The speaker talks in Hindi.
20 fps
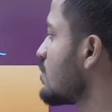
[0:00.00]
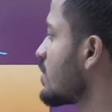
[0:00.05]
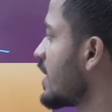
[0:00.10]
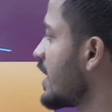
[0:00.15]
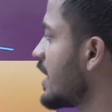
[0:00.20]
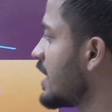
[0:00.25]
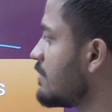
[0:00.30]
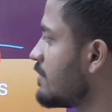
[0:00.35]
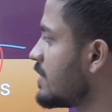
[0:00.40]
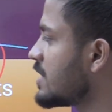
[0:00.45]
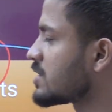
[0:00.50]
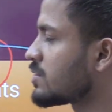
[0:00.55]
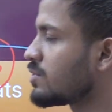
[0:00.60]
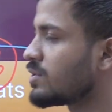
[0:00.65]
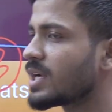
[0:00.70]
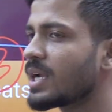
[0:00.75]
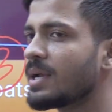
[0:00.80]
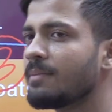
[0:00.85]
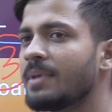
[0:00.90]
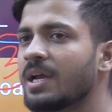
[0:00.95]
हो गए एनिमल्स
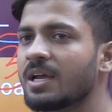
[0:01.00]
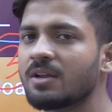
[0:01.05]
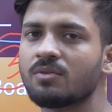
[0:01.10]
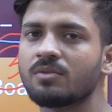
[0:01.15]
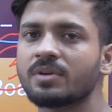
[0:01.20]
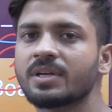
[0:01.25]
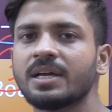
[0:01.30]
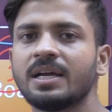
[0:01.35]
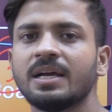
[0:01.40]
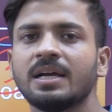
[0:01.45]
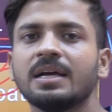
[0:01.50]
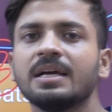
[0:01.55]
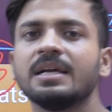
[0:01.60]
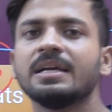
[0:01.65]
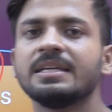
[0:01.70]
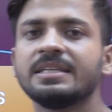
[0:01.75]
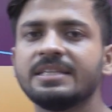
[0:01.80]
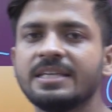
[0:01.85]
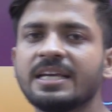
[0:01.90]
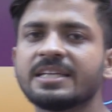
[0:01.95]
हो गए मैन हो गया
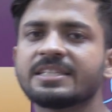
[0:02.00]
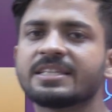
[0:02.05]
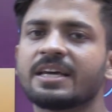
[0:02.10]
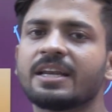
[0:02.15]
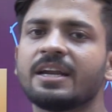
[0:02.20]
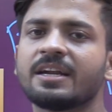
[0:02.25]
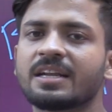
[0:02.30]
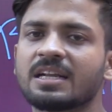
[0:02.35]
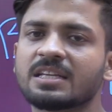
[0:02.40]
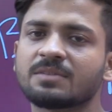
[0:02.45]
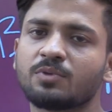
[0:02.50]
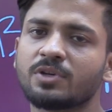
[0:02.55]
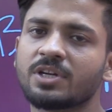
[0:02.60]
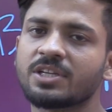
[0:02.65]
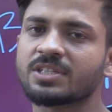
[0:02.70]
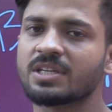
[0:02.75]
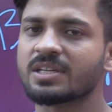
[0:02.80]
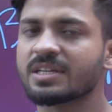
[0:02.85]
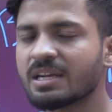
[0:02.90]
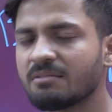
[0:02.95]
ये सारे
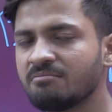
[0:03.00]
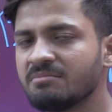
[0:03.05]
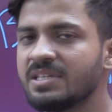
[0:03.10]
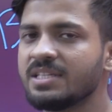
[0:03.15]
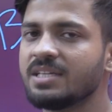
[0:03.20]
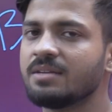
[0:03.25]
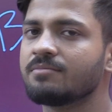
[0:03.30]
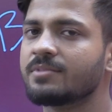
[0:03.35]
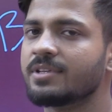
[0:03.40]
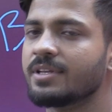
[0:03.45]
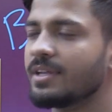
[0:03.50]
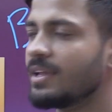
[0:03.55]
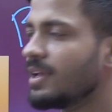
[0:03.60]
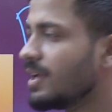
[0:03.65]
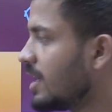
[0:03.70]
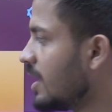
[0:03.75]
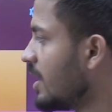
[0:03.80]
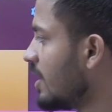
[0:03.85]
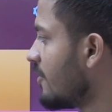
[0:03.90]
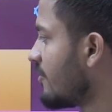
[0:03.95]
ट्रांसपोर्टेशन का मीडियम थे
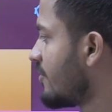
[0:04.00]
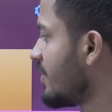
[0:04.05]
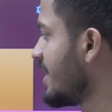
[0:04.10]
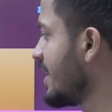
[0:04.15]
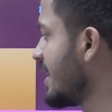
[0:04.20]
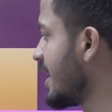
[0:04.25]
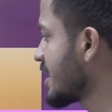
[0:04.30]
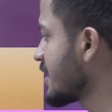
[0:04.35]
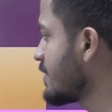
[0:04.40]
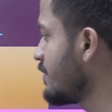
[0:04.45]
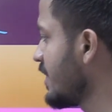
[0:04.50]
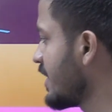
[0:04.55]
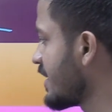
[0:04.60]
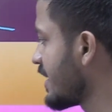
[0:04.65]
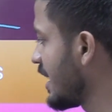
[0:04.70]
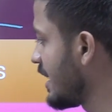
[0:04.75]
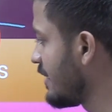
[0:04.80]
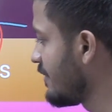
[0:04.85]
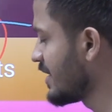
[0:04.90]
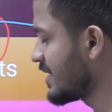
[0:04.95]
फिर नेक्स्ट में
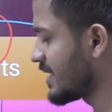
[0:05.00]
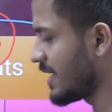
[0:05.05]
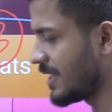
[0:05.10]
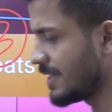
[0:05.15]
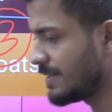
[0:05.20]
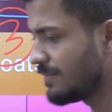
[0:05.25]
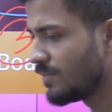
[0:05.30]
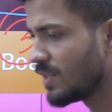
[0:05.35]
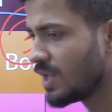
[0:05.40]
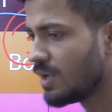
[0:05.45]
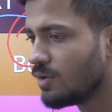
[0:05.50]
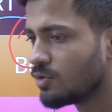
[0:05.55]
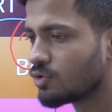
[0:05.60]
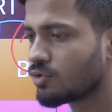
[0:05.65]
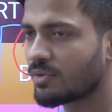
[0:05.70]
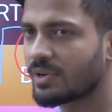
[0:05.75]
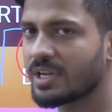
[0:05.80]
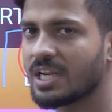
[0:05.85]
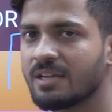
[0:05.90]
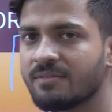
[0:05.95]
रेलवेज़ आए
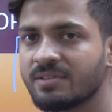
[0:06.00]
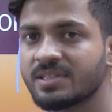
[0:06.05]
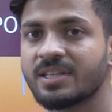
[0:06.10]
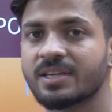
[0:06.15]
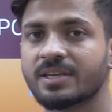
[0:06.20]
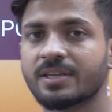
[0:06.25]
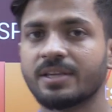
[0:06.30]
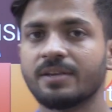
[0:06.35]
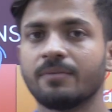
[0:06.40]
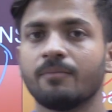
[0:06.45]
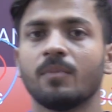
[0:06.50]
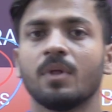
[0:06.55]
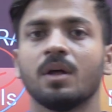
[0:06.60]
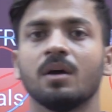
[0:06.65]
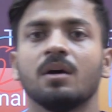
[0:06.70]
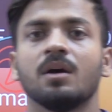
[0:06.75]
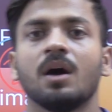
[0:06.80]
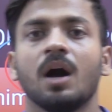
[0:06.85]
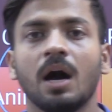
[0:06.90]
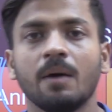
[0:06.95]
तो रेलवेज़ देखिए
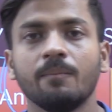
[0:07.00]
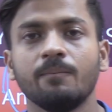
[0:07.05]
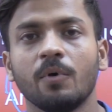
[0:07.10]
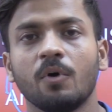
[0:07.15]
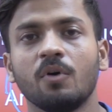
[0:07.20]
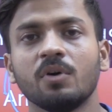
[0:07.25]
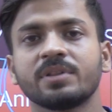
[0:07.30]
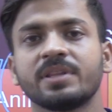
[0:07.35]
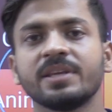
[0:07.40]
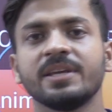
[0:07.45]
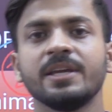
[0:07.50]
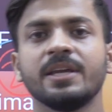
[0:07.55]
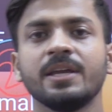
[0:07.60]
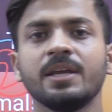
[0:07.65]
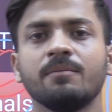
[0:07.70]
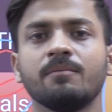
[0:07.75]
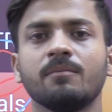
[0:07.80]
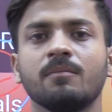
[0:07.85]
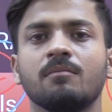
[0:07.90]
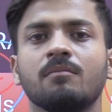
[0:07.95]
अब बहुत
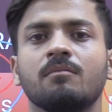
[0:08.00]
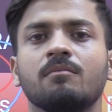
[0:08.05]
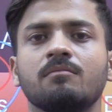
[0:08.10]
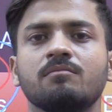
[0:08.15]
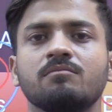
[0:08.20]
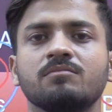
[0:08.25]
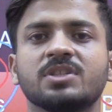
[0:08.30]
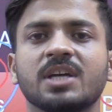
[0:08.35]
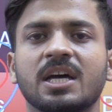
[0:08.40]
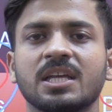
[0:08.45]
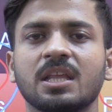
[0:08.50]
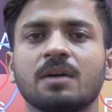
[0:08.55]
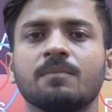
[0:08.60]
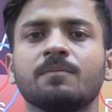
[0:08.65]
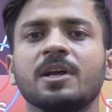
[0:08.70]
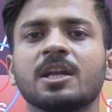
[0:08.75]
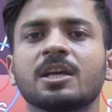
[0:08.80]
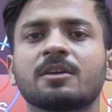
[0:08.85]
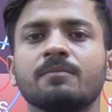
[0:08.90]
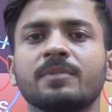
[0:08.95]
ही ज़्यादा
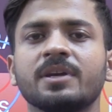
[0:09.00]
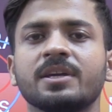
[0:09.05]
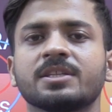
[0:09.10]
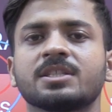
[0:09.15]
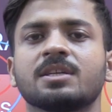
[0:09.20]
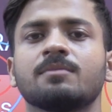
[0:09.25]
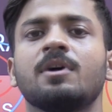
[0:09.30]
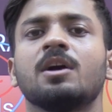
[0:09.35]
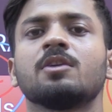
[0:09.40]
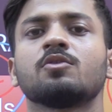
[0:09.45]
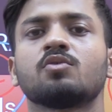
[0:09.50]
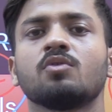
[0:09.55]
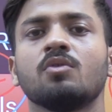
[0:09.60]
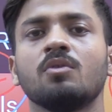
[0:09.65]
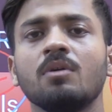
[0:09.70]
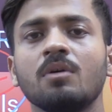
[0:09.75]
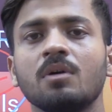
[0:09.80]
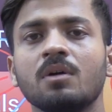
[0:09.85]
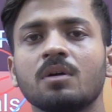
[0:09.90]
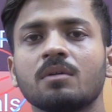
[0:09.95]
बल्क में सामान को
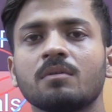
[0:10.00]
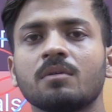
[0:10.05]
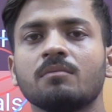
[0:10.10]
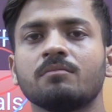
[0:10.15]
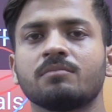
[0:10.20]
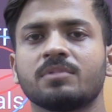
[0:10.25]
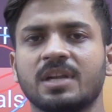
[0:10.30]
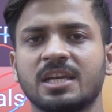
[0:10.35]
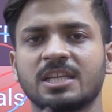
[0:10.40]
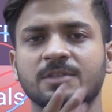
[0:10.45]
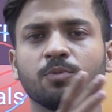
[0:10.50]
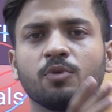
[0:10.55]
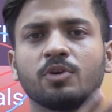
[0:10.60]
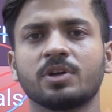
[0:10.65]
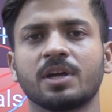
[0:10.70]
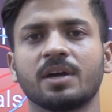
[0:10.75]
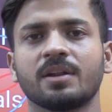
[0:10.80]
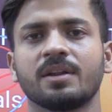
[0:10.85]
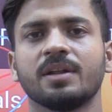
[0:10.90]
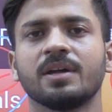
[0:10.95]

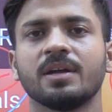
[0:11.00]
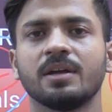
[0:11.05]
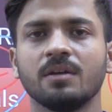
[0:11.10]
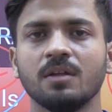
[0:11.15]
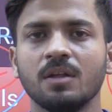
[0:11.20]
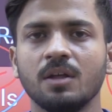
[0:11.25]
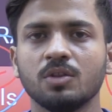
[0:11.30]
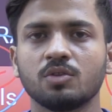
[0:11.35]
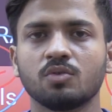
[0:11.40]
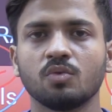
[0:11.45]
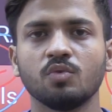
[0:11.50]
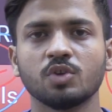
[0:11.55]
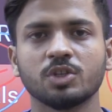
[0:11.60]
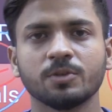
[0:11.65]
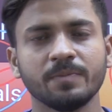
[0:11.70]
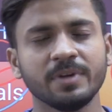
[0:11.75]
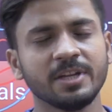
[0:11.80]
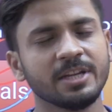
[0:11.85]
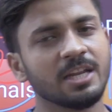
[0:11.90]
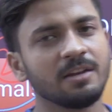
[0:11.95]
ट्रांसपोर्ट करना है तो
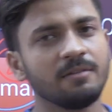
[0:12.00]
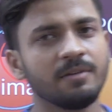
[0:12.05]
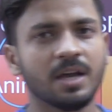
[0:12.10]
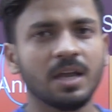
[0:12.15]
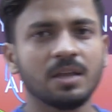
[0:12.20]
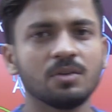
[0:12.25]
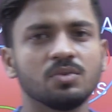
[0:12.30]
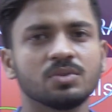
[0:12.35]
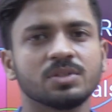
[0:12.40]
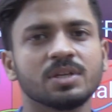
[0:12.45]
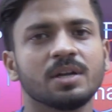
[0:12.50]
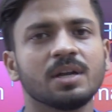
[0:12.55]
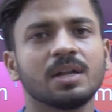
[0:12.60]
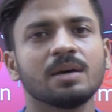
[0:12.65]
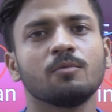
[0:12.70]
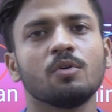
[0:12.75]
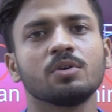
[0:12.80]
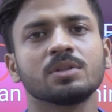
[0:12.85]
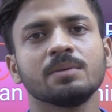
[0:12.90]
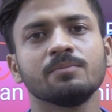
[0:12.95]
उसमें रेलवे का यूज़
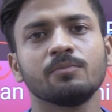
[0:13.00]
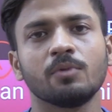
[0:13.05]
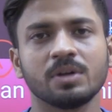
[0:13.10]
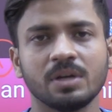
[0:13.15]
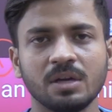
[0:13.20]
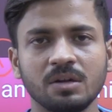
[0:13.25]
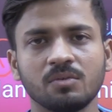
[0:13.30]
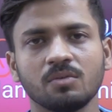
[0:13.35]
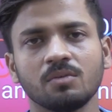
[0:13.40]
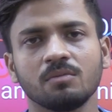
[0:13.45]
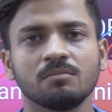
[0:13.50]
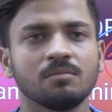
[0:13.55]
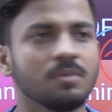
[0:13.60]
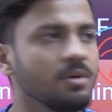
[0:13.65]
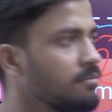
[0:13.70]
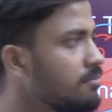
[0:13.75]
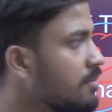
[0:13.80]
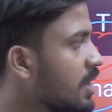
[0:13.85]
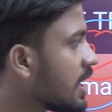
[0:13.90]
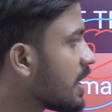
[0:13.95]
करना बहुत इंपॉर्टेंट हो
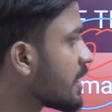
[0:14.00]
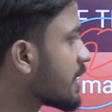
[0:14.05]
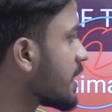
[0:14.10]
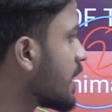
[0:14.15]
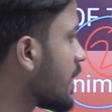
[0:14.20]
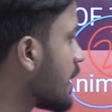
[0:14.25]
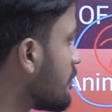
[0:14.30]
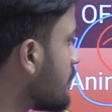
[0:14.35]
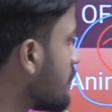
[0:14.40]
माना गया